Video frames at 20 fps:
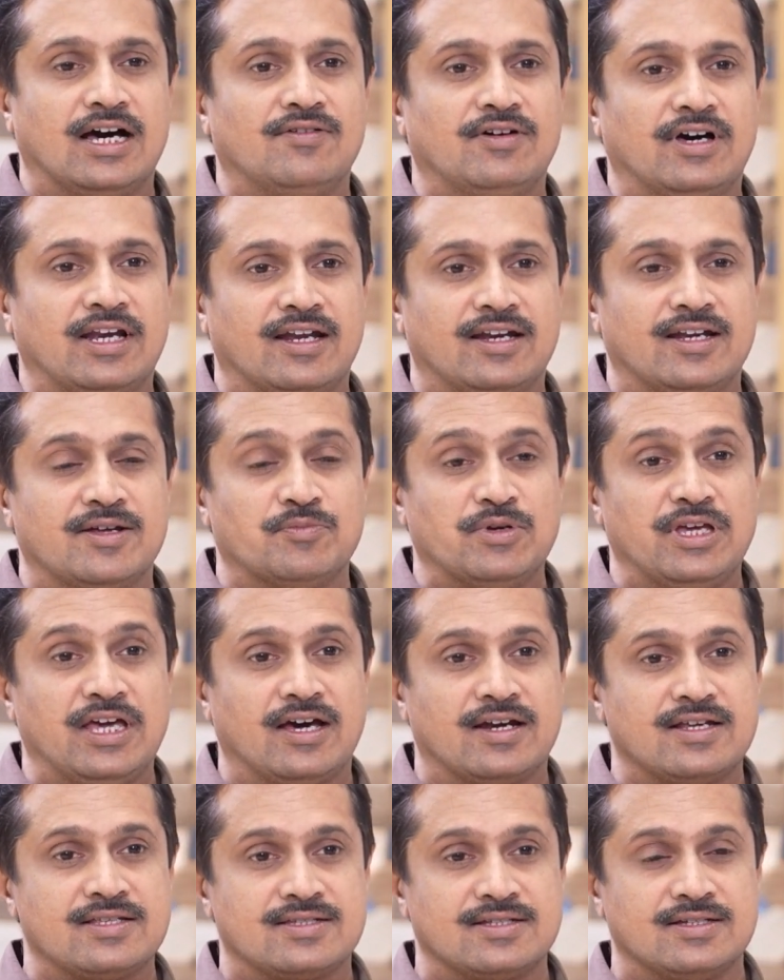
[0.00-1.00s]
రావాలన్న
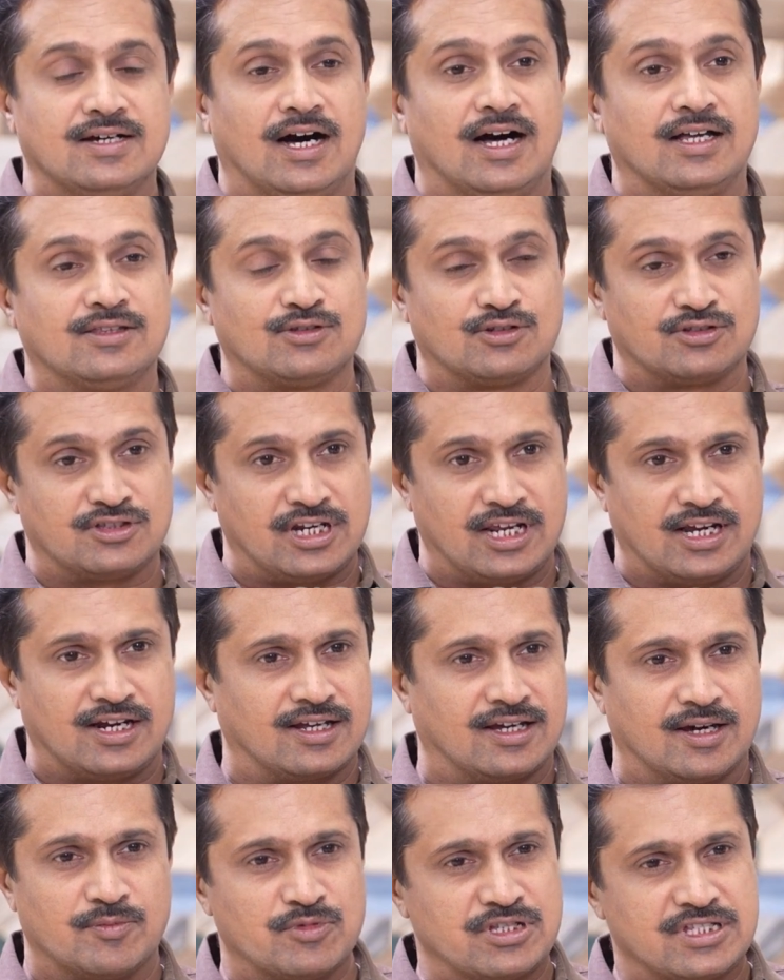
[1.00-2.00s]
బీఆర్ఎస్ ఆతృతను
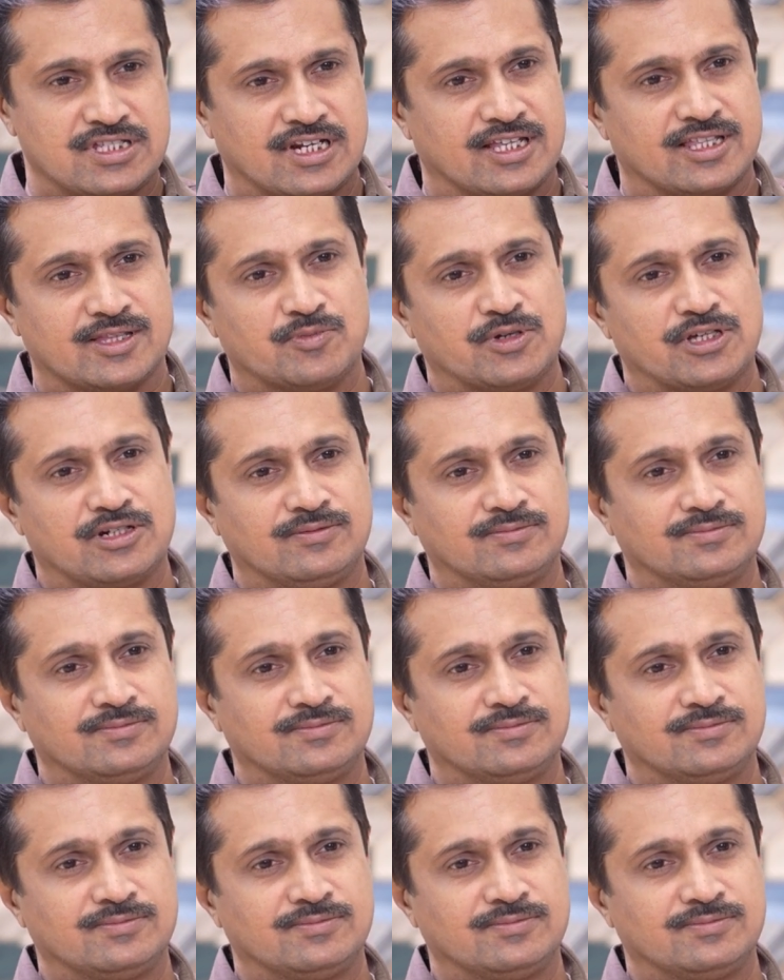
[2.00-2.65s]
ఇక్కడ గమనించలేదా మీరు